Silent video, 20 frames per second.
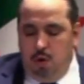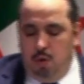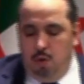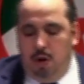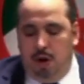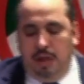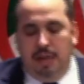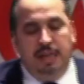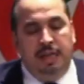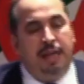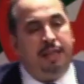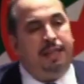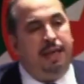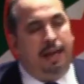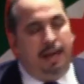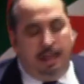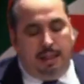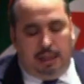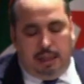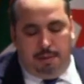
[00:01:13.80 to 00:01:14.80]
ولن
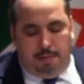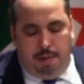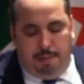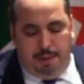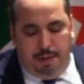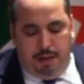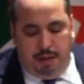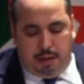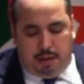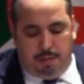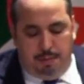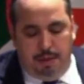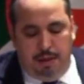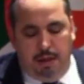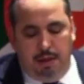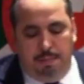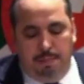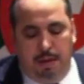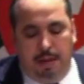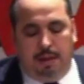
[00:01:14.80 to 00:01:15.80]
يتقدم
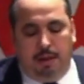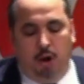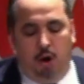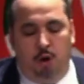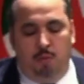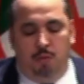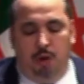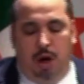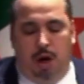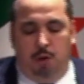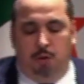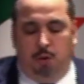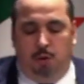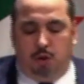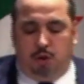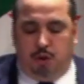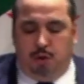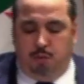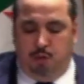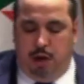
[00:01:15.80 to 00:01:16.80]
باسمه من تحوم حوله
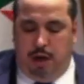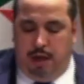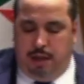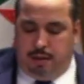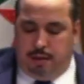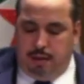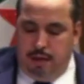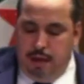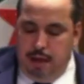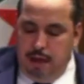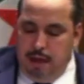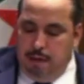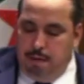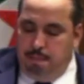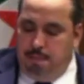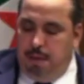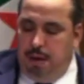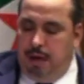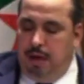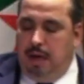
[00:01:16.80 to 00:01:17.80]
الشبهات
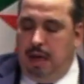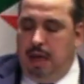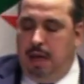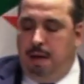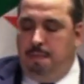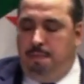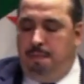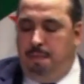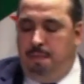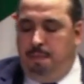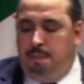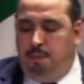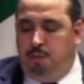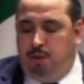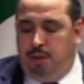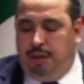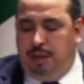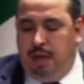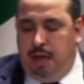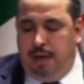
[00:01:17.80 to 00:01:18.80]
بل لا
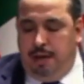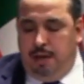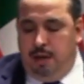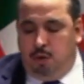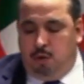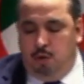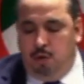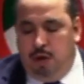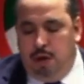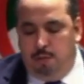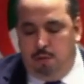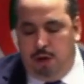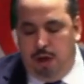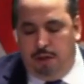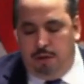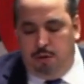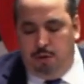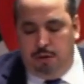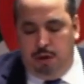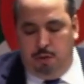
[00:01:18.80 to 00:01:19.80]
بد أن يكون
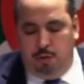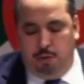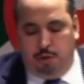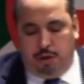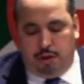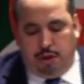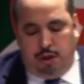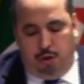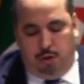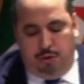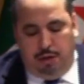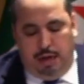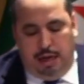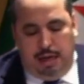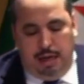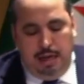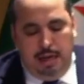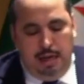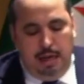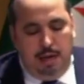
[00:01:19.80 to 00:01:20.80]
مناضلون ومرشحون
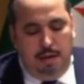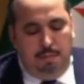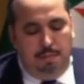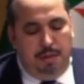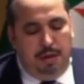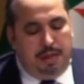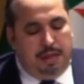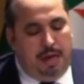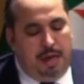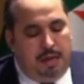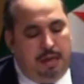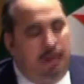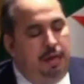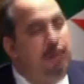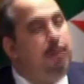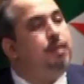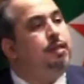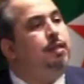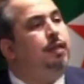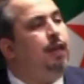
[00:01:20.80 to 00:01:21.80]
مثال
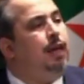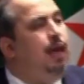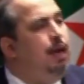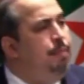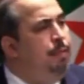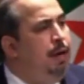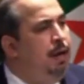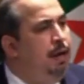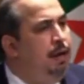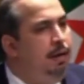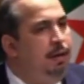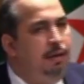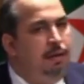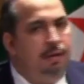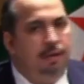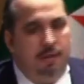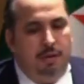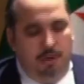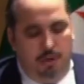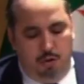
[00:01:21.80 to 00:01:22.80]
الاستقامه
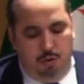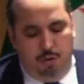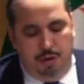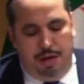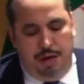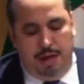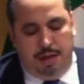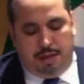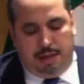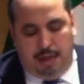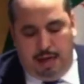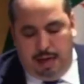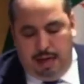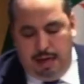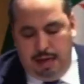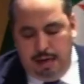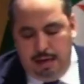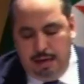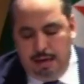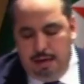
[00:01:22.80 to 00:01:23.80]

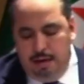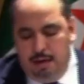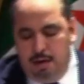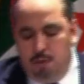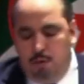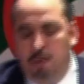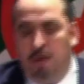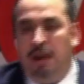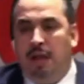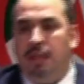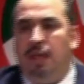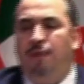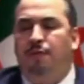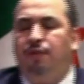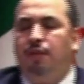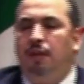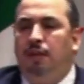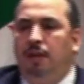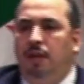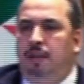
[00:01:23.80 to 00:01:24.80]
والنزاهة
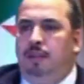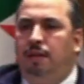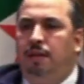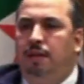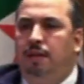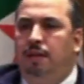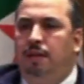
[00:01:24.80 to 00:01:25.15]
ونظافة اليد